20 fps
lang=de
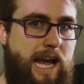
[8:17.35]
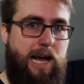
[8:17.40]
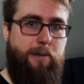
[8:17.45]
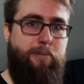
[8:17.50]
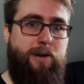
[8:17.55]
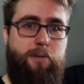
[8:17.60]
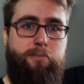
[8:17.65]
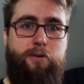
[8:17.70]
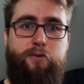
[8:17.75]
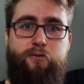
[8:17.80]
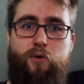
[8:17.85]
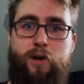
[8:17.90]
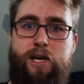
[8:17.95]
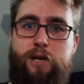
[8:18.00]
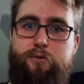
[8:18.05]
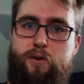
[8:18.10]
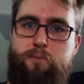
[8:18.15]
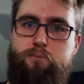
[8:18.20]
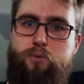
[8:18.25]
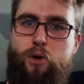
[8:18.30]
Aber bevor
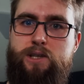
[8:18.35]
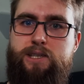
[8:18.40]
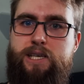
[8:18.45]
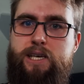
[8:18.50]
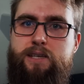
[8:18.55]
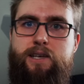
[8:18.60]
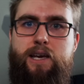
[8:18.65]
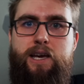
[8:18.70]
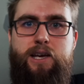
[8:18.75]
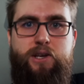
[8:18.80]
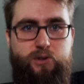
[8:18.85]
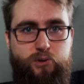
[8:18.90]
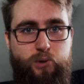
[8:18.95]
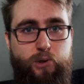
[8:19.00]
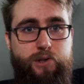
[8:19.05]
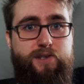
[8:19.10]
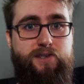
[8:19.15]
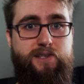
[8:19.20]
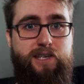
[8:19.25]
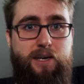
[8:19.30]
ihr von Bord geht,
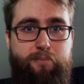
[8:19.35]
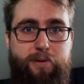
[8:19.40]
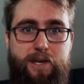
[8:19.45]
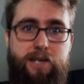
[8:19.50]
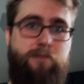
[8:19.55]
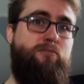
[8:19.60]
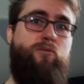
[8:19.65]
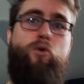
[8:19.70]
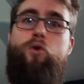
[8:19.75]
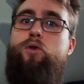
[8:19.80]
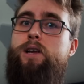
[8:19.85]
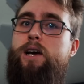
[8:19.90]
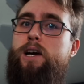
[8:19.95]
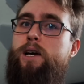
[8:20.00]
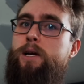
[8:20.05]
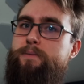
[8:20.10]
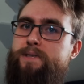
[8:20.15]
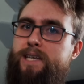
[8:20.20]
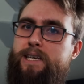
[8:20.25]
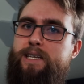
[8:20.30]
nutzt ihr Bing
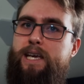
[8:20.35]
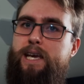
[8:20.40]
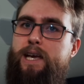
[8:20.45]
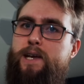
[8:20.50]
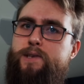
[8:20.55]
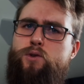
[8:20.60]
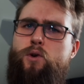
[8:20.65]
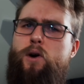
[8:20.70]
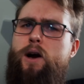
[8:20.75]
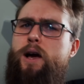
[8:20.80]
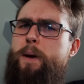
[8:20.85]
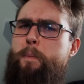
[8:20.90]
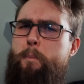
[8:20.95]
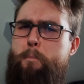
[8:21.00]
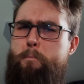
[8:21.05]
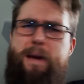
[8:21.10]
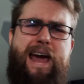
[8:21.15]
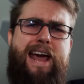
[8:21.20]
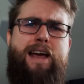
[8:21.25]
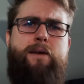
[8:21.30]
oder seid ihr eher so
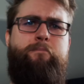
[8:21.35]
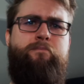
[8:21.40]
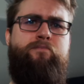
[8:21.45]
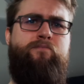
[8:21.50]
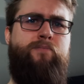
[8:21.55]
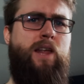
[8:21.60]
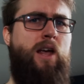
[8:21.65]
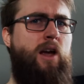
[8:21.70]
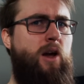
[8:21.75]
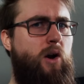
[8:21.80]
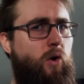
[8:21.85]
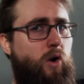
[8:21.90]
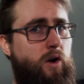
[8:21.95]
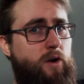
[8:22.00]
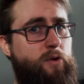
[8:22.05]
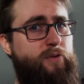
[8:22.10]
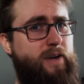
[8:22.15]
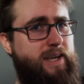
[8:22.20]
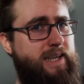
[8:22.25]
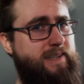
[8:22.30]
meh?
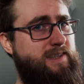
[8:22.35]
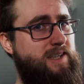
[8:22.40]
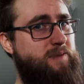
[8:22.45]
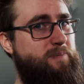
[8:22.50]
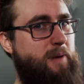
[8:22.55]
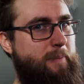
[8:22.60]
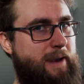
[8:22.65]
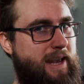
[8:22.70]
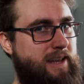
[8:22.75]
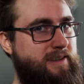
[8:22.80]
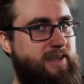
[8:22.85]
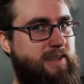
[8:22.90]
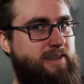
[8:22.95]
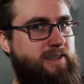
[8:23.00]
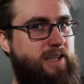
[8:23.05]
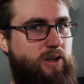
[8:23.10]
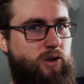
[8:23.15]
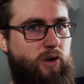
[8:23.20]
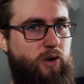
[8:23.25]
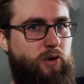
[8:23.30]
Und vergesst nicht beim Entern
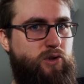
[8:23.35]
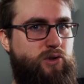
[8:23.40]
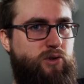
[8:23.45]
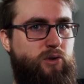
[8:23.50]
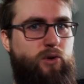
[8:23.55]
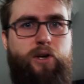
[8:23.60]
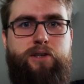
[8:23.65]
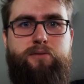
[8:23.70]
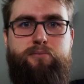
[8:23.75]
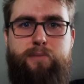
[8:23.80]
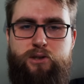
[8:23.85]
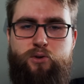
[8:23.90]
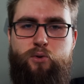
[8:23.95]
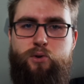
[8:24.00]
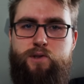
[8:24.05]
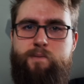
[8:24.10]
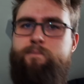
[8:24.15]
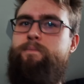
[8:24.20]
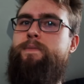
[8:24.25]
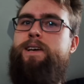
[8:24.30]
die Glocke zu läuten,
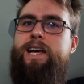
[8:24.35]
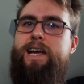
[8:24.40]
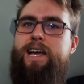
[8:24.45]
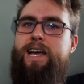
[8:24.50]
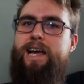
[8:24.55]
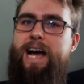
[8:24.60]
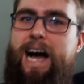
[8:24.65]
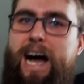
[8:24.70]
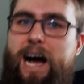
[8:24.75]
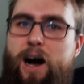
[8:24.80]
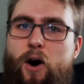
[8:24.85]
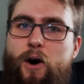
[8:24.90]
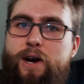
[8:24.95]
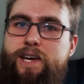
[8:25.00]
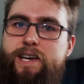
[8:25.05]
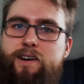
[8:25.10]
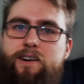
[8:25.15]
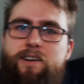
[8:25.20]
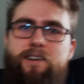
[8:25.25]
Matrosen. Ahoi!